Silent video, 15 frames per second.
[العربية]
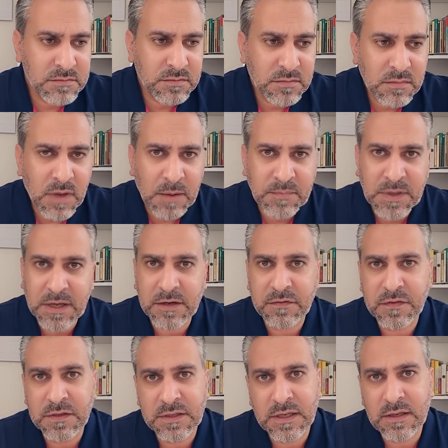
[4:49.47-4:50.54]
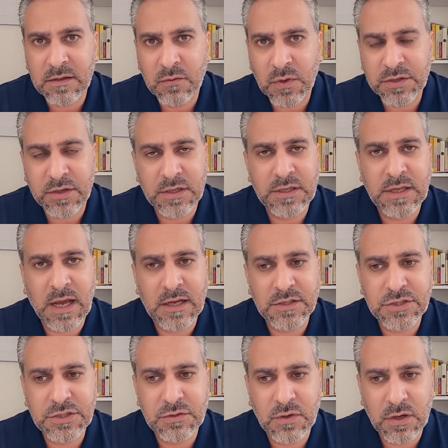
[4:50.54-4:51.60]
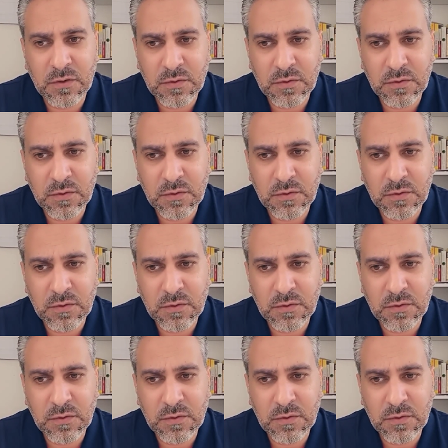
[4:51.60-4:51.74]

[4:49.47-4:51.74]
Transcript: ما بتعرف انت الوضع اللي عايشينه